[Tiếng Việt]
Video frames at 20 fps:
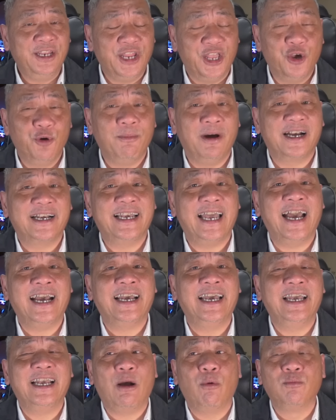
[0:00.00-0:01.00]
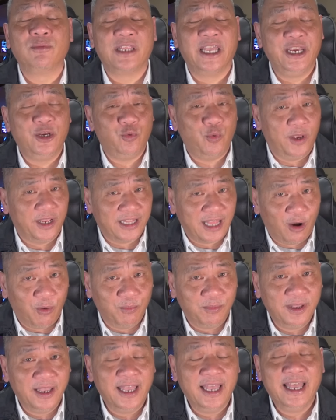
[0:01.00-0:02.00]
điều mà các cái công ty truyền
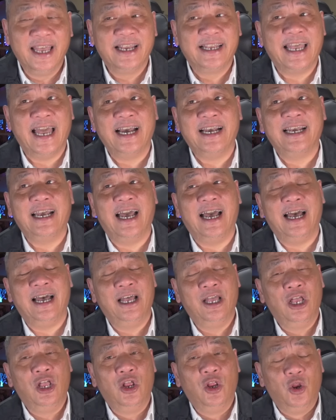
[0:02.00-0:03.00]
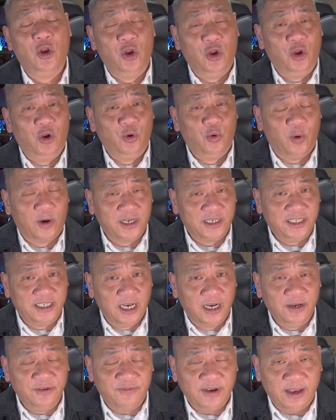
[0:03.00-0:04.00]
thông, các à, luật
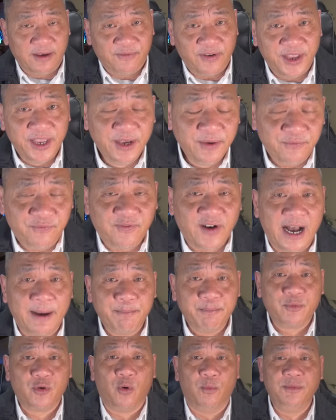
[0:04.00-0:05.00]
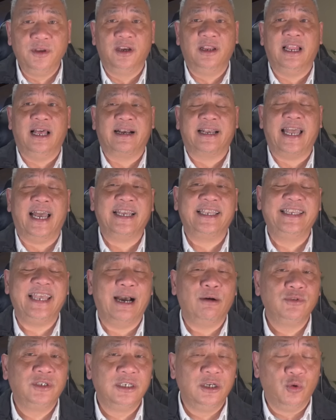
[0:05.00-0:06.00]
sư về hiến pháp cũng như là các
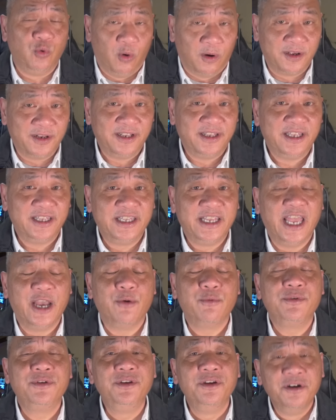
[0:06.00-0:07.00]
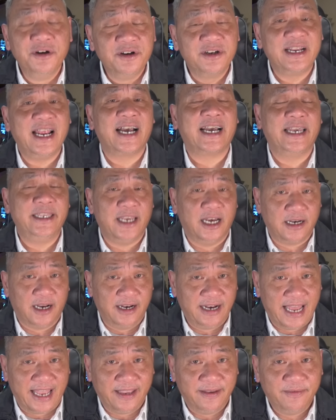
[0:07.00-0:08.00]
giáo sư luật đều đưa ra cái nhận
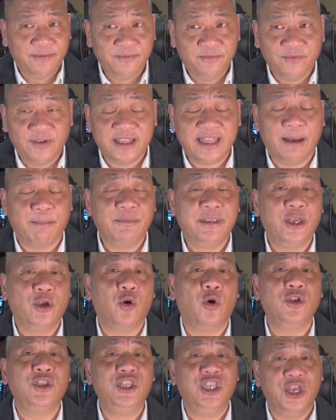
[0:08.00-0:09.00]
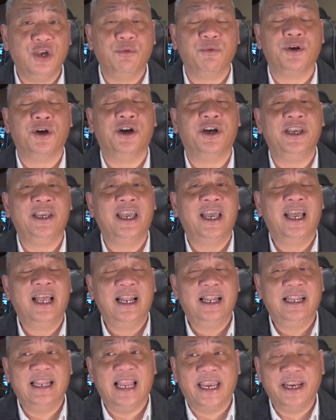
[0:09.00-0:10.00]
định này và thậm chí có nhiều người
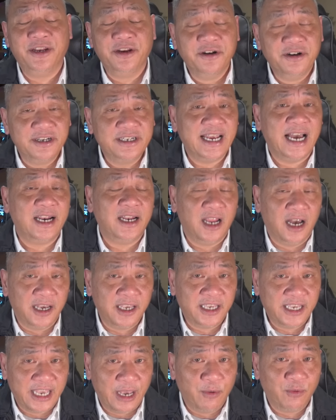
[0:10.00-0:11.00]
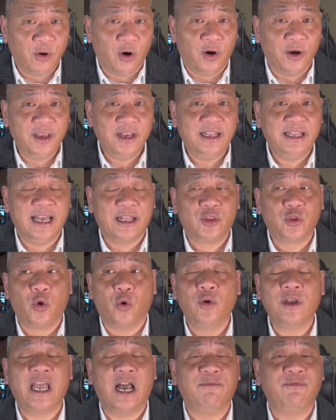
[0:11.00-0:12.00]
lại đưa ra lời kêu gọi là
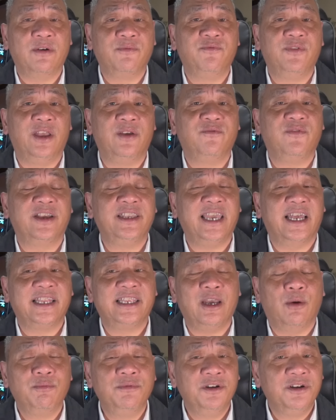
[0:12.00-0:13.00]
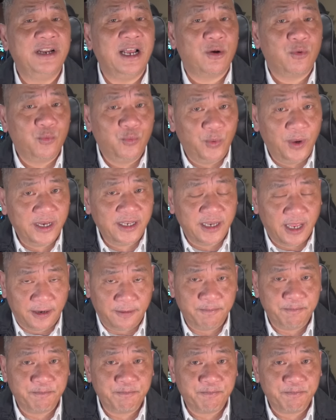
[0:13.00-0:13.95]
tối cao pháp viện phải nhanh chóng đưa ra quyết định